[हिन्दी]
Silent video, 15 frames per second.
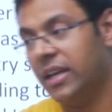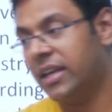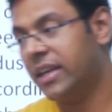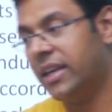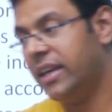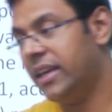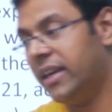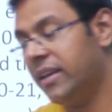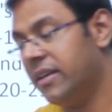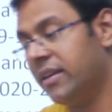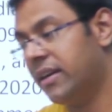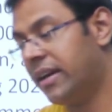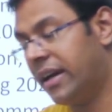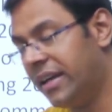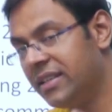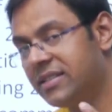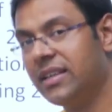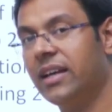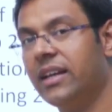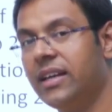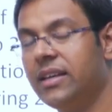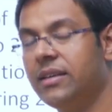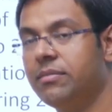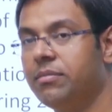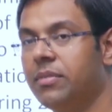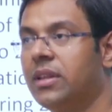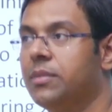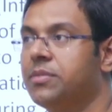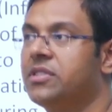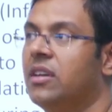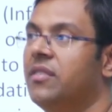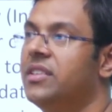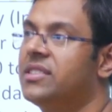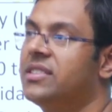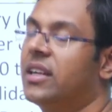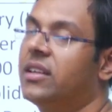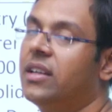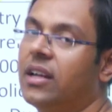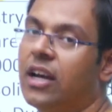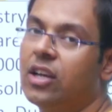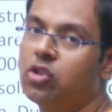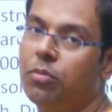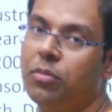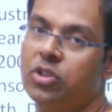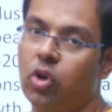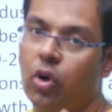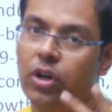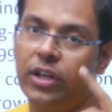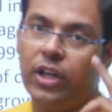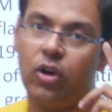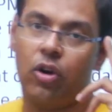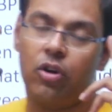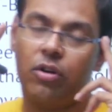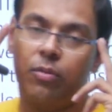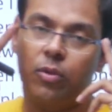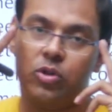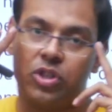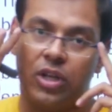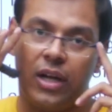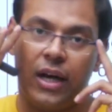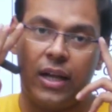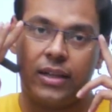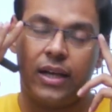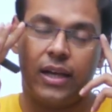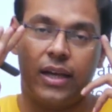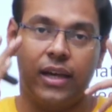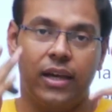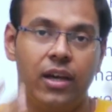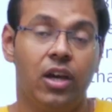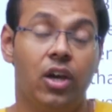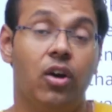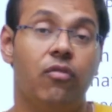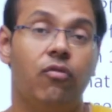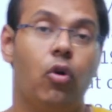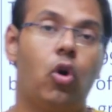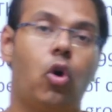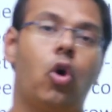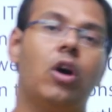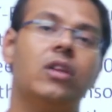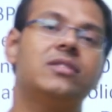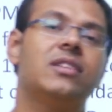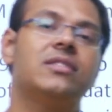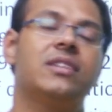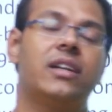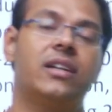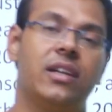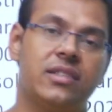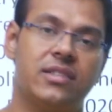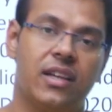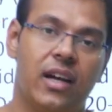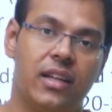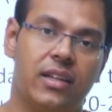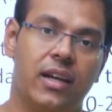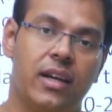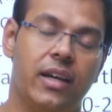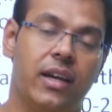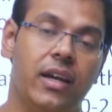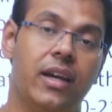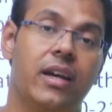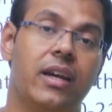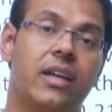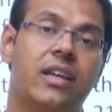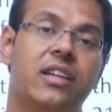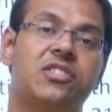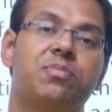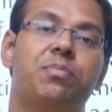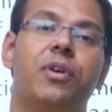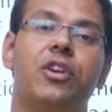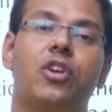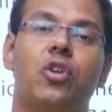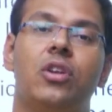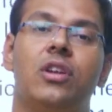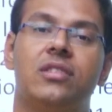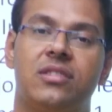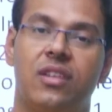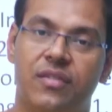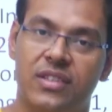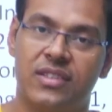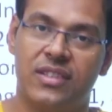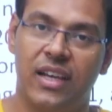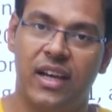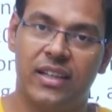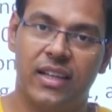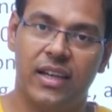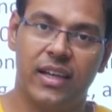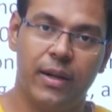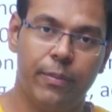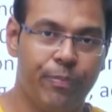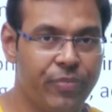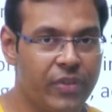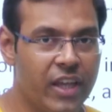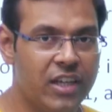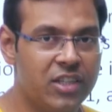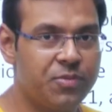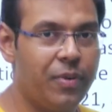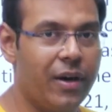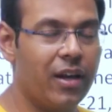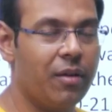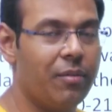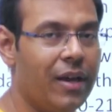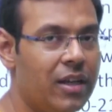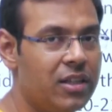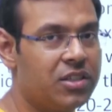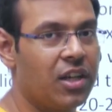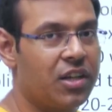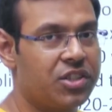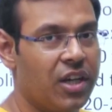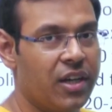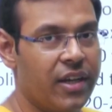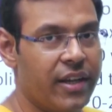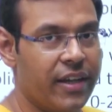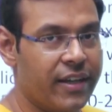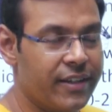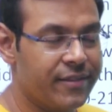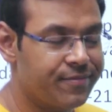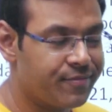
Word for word: के कई सारी मतलब सर्विस सेक्टर का जो मेजोरिटी कंट्रीब्यूशन आता है वो कौन से सेक्टर से आता है किस पर्टिकुलर सर्विस से आता है इस बारे में आज चर्चा करेंगे